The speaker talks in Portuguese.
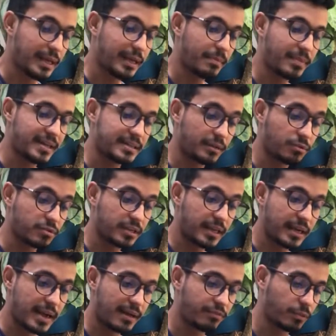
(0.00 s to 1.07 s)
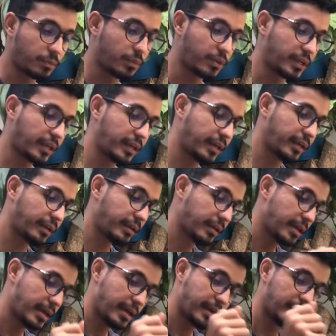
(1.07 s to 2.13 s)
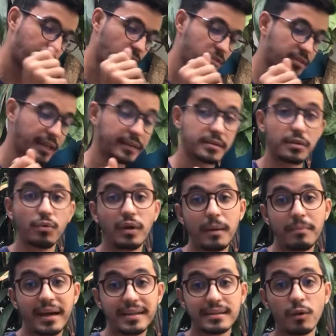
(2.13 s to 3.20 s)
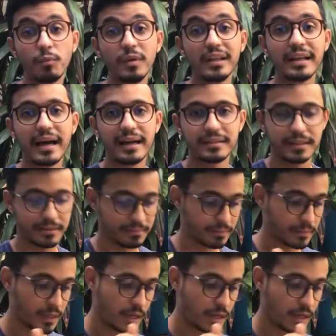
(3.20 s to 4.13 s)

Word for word: ele é mais aconselhável porque ele consegue segurar mais a umidade.